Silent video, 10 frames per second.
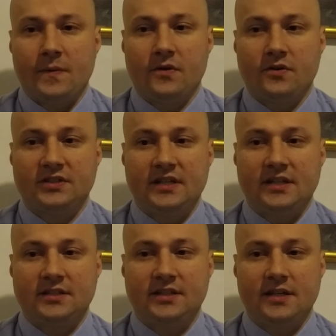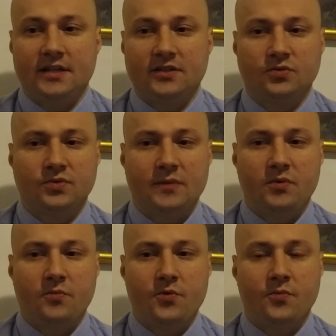euh, j'ai tout
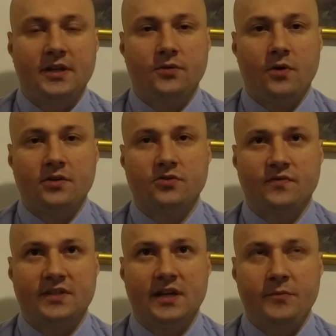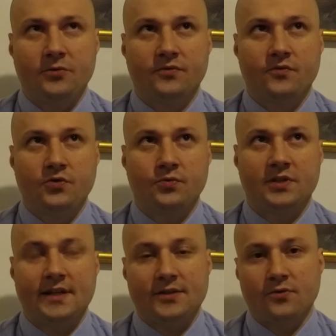simplement eu mon network. Je faisais un million de vues, je
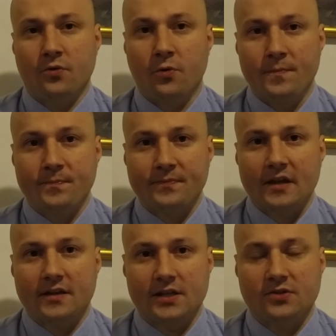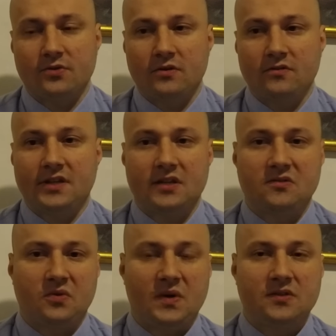touchais 400 euros. 400, 4,
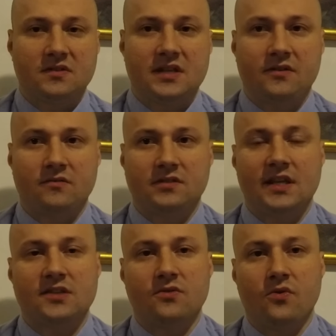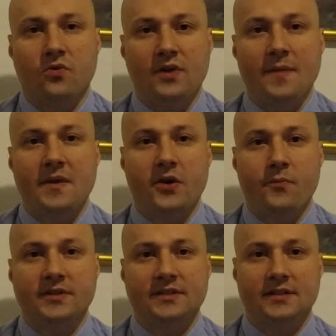350, 400 euros. Les meilleurs
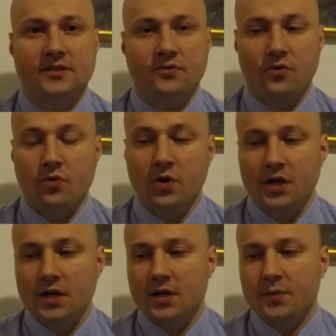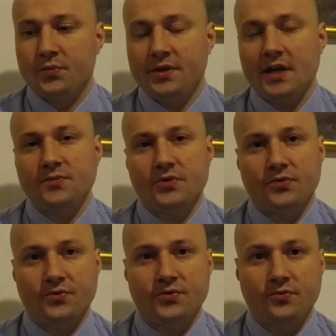mois, c'était 600 euros. Plus tard, je me suis
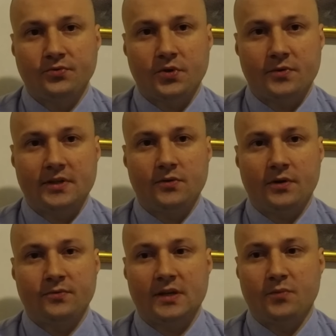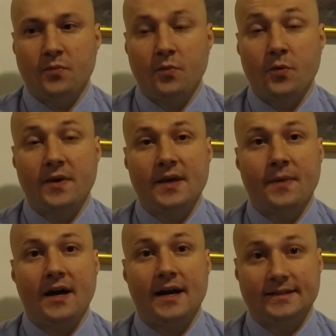rendu compte que mon network, tout simplement, ne me payait
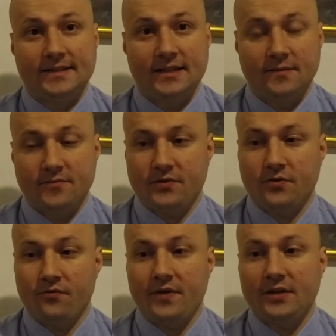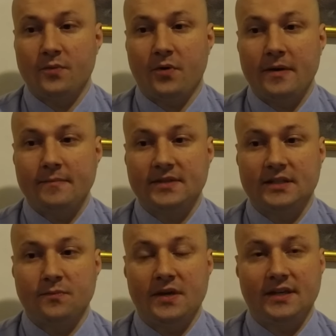pas assez. Parce qu'en en fait, le problème, c'est
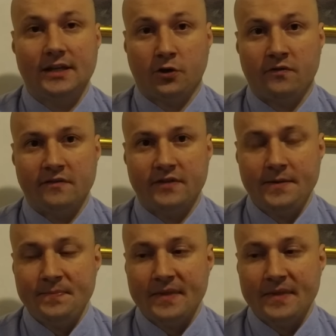qu'il me payait 80-20,